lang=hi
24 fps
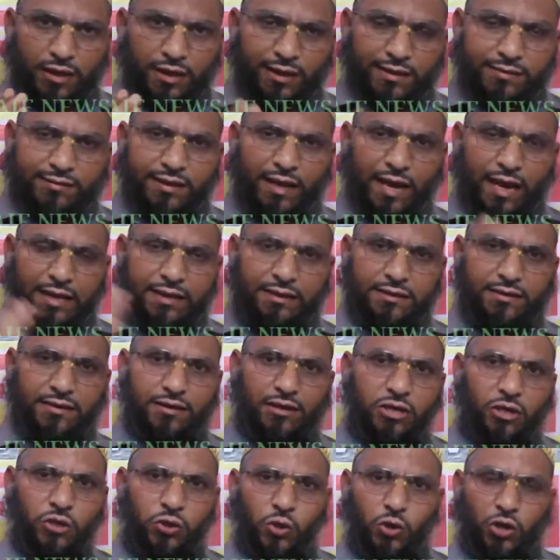ए से आई
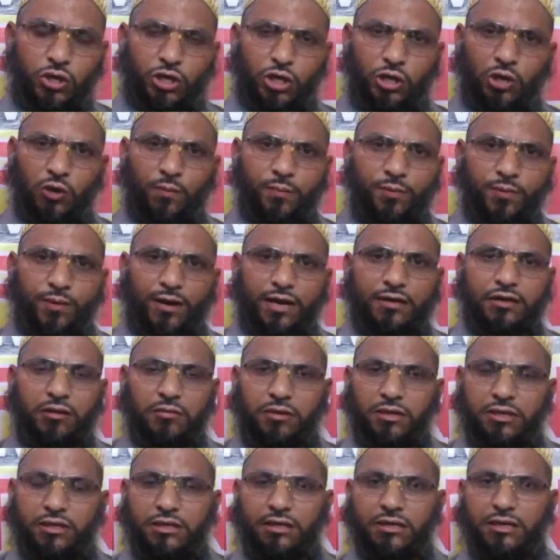नौ के नौ प्रभाग
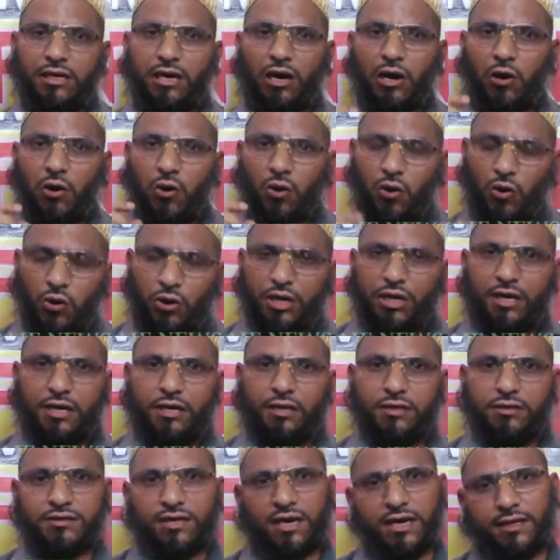समिति की
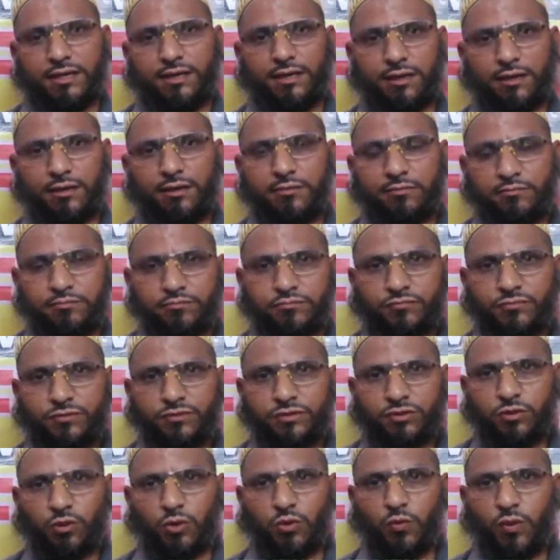ऑडिट जारी है
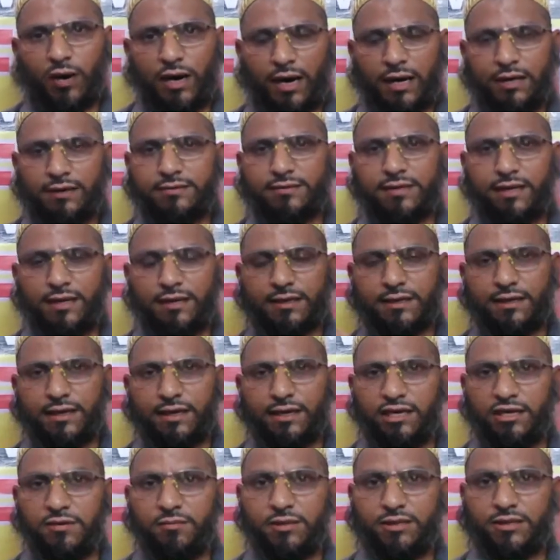और वहां इस तरह की
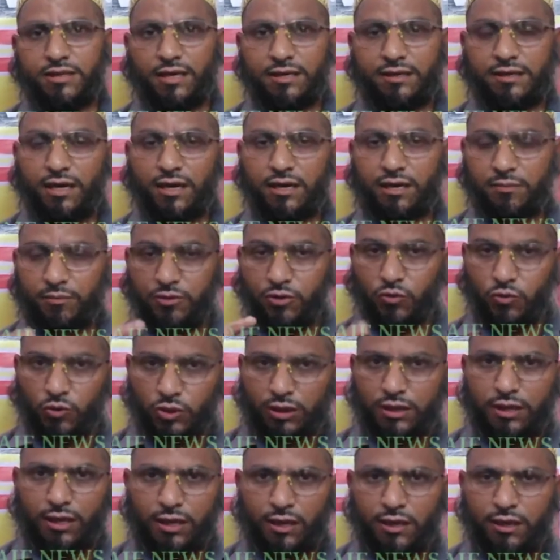अनियमितता क्या कभी
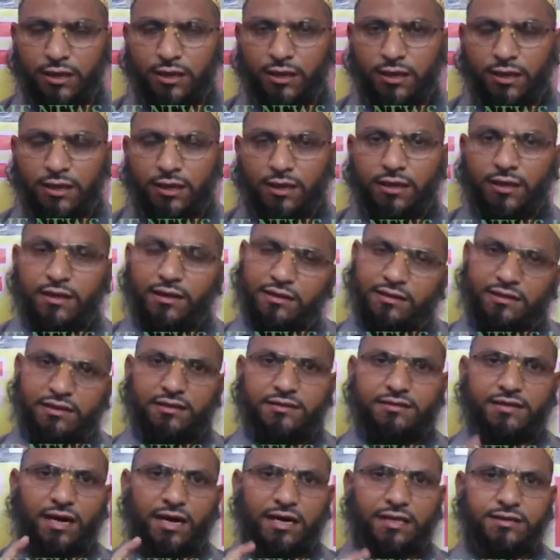हुई है
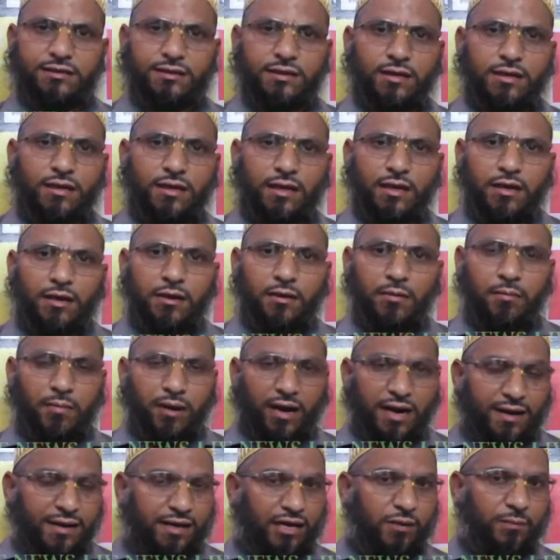इसकी जांच
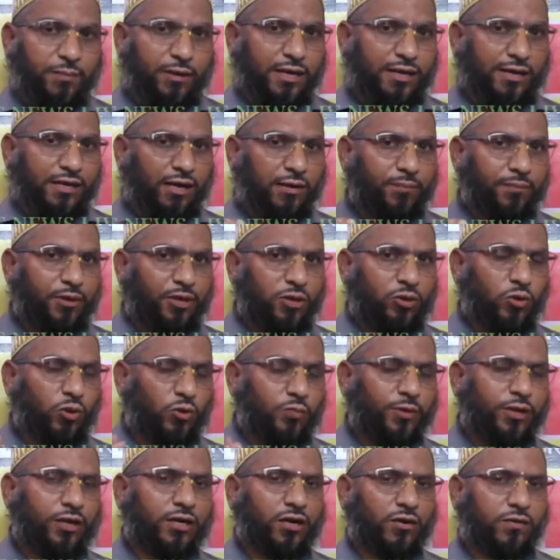महानगर पालिका अपने तौर
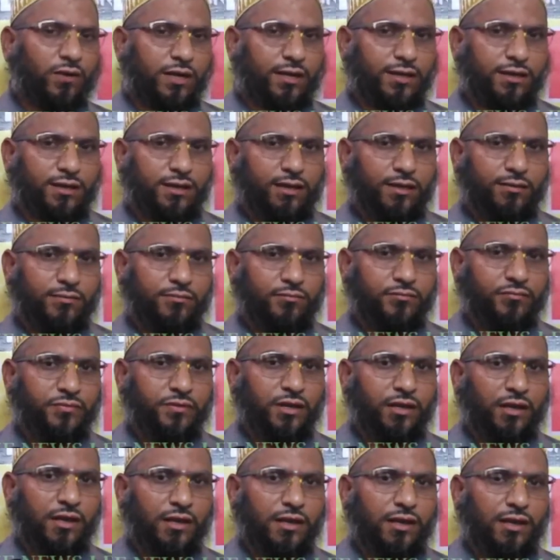पर करवा रही है
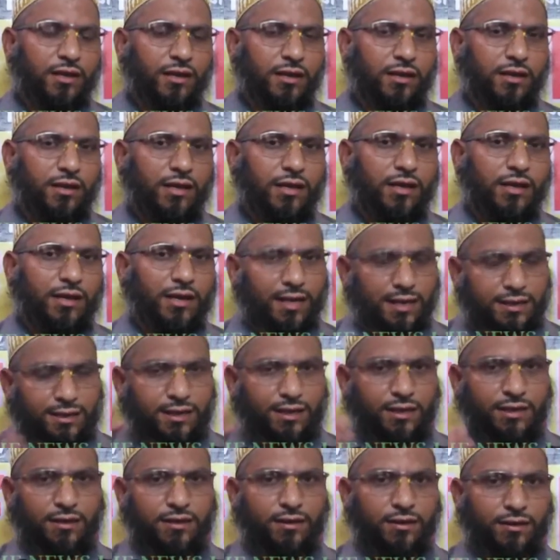
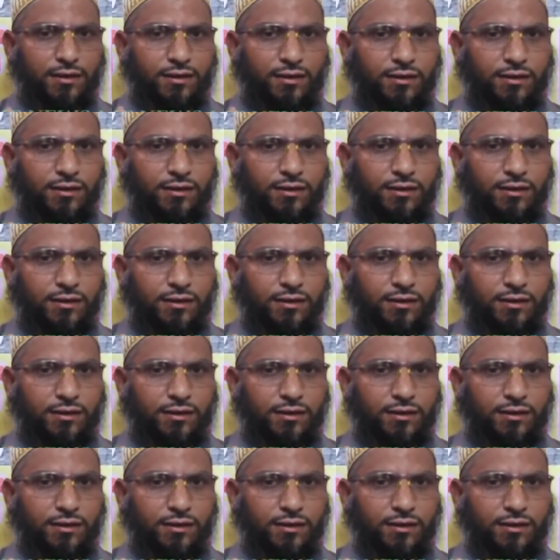लेकिन